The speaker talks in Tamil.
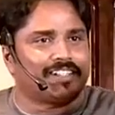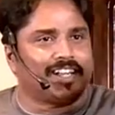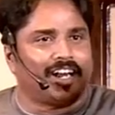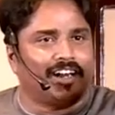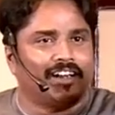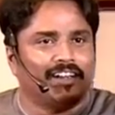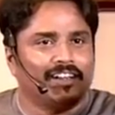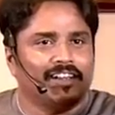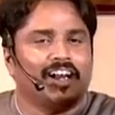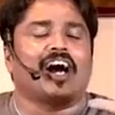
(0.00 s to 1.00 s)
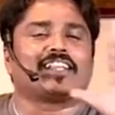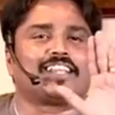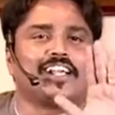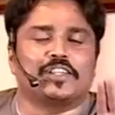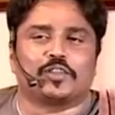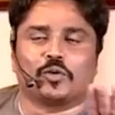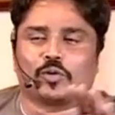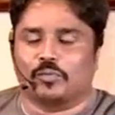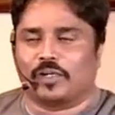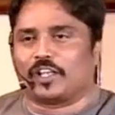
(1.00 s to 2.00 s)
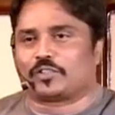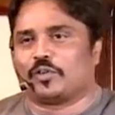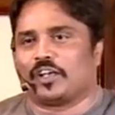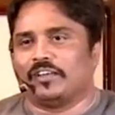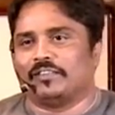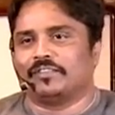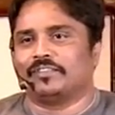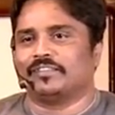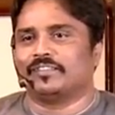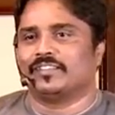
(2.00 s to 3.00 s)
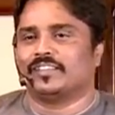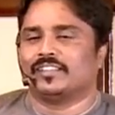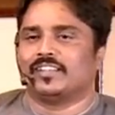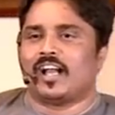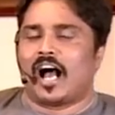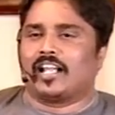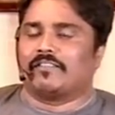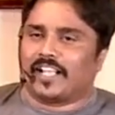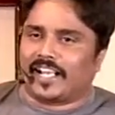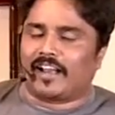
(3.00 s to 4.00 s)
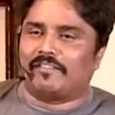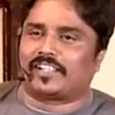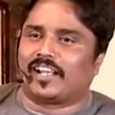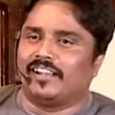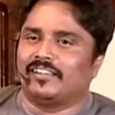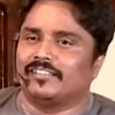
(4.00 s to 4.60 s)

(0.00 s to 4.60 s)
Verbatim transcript: இருந்தா அது தனித்திருக்கும் எல்லாம் சொல்லுங்க அது விதைக்காவிட்டால்